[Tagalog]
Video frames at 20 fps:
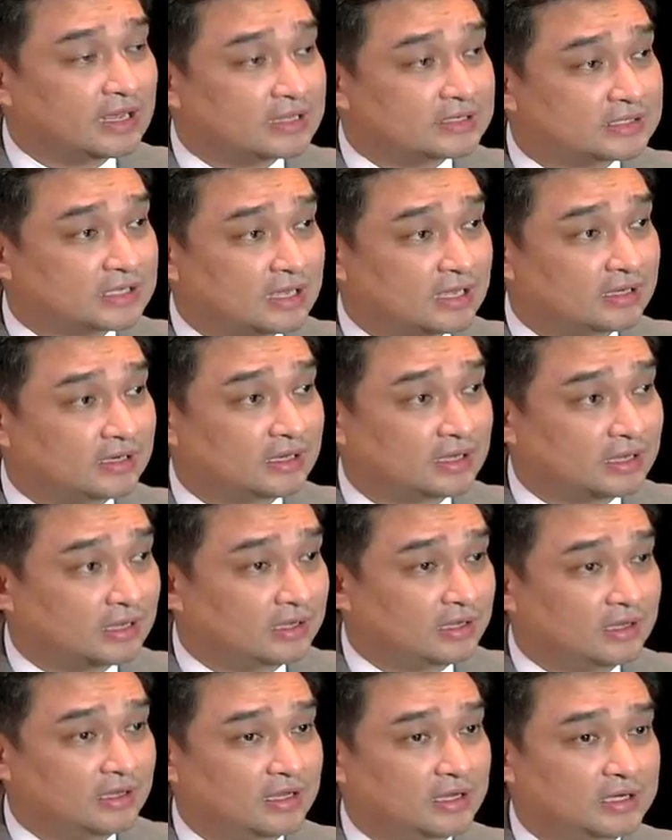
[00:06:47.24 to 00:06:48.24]
naasahan na
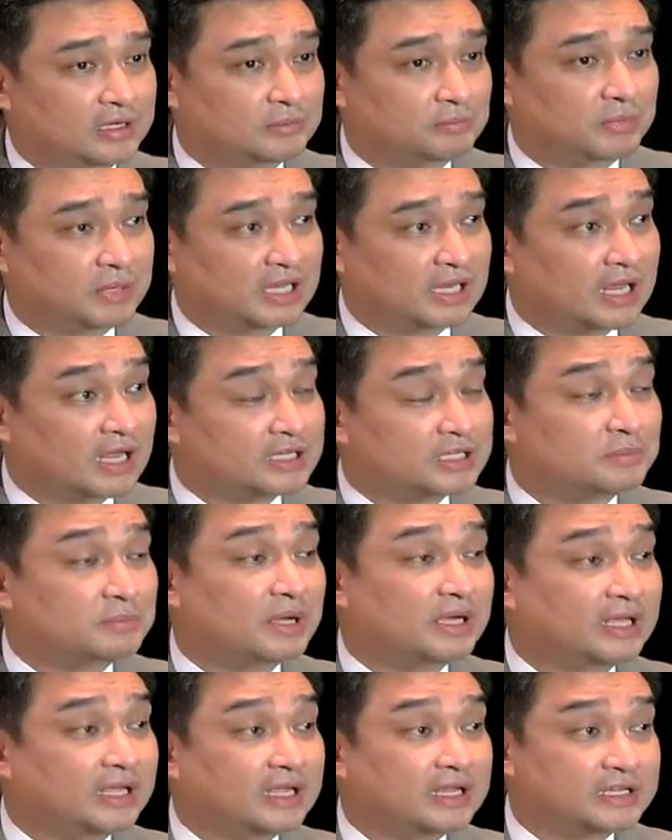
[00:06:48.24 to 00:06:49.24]
bigla siyang
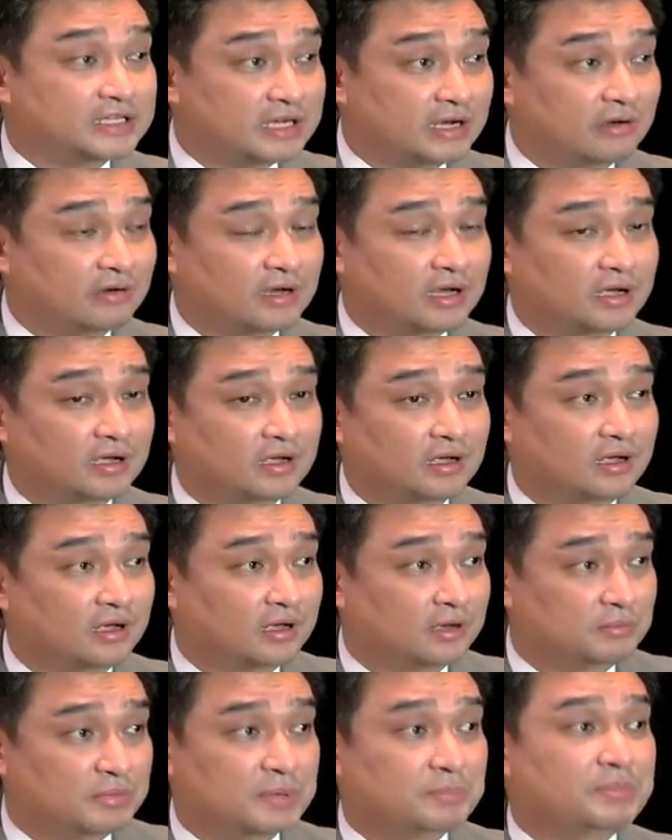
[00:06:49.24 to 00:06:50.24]
magiging chair ng
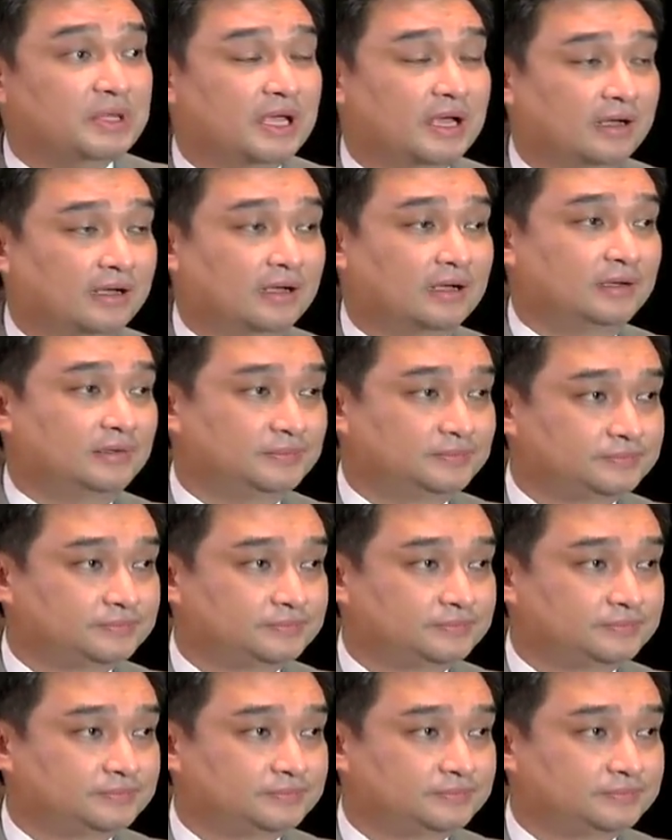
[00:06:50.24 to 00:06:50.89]
uh, BIMP Iaga.